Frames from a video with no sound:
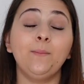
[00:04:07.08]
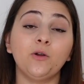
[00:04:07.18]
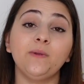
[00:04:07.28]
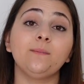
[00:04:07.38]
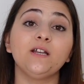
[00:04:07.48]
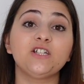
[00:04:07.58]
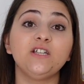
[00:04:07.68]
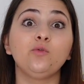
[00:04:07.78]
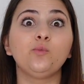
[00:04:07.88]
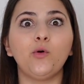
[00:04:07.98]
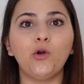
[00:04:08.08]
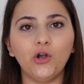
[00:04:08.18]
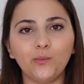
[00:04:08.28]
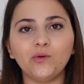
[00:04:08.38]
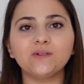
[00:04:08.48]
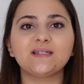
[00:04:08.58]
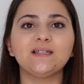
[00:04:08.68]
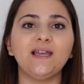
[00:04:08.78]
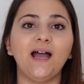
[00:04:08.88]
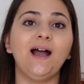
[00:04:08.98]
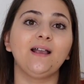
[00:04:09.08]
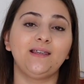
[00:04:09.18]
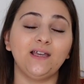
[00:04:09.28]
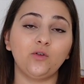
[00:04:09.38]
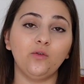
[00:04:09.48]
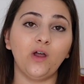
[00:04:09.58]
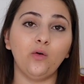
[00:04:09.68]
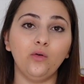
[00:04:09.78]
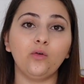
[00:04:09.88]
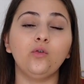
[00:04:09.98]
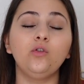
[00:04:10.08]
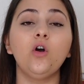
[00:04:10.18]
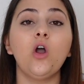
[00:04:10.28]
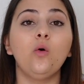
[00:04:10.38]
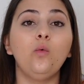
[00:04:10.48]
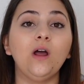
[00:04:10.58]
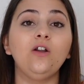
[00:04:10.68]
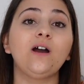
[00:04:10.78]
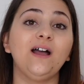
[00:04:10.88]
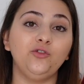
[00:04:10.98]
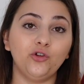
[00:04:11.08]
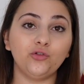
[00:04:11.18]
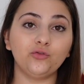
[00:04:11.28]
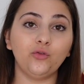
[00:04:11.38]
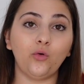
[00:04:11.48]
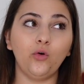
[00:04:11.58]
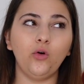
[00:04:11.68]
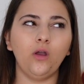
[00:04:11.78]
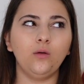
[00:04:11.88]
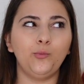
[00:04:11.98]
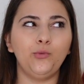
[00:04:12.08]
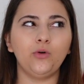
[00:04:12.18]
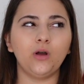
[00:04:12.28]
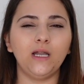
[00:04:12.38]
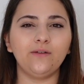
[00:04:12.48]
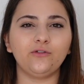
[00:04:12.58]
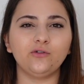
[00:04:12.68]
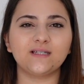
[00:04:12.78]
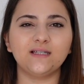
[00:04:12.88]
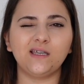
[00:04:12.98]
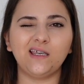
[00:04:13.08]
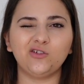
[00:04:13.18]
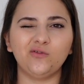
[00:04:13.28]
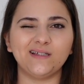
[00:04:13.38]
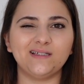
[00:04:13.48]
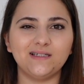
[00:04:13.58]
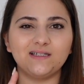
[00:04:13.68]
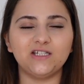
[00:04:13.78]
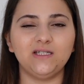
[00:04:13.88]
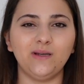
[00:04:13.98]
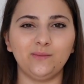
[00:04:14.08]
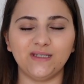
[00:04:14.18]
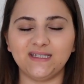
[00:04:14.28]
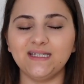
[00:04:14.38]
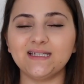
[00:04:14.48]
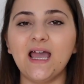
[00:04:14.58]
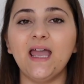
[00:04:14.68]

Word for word: La première machine donc pour commencer à 80 euros ou alors à 90 euros pour les Français 90, si je dis pas de bêtises.